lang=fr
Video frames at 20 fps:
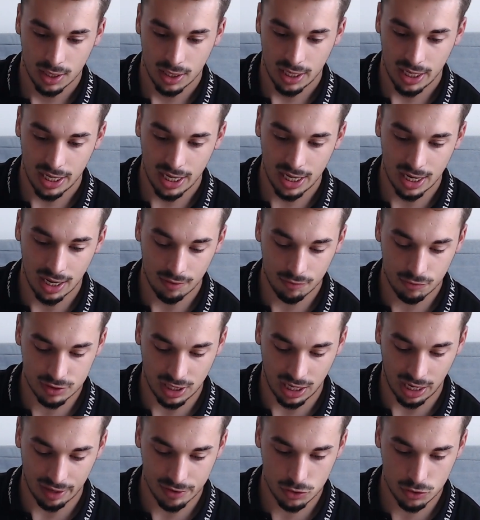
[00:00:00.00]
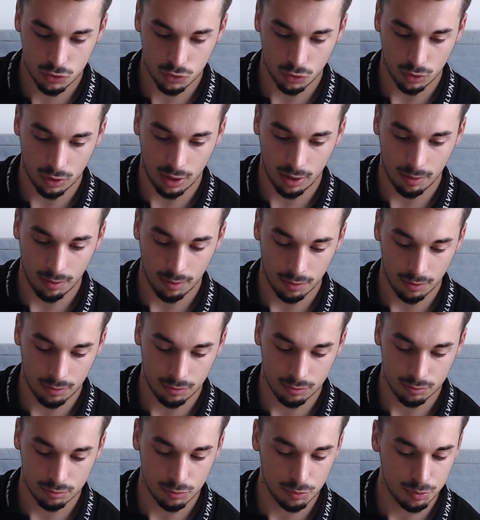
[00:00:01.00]
Et là, vous arrivez sur une
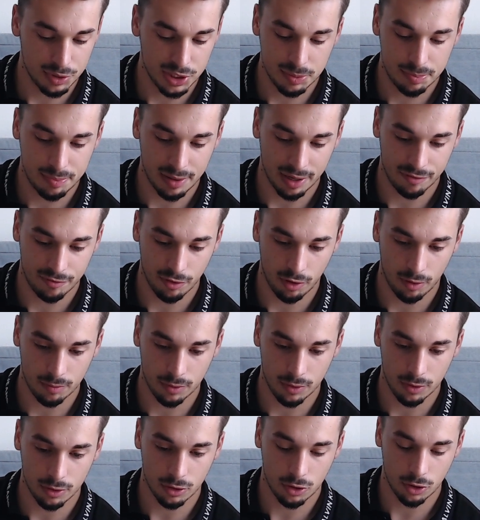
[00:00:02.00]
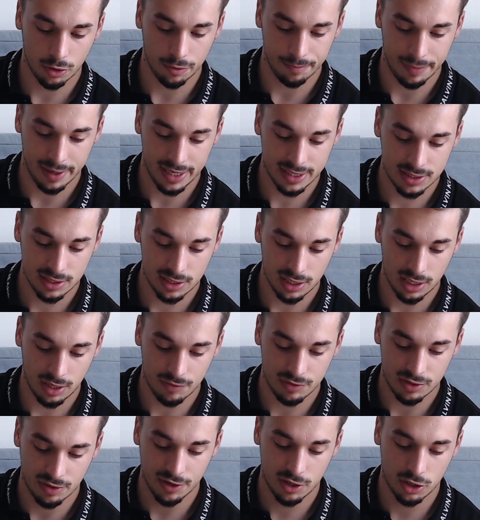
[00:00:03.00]
mini plateforme Coinbase et
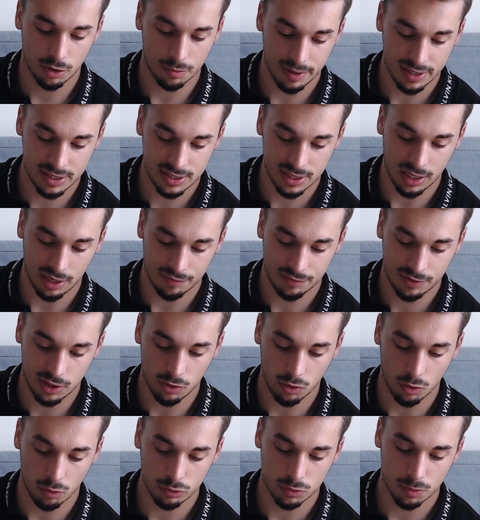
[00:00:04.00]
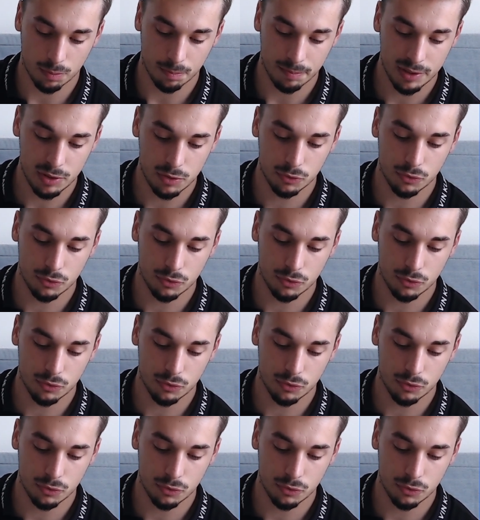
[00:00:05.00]
vous avez Coinbase NFT au milieu de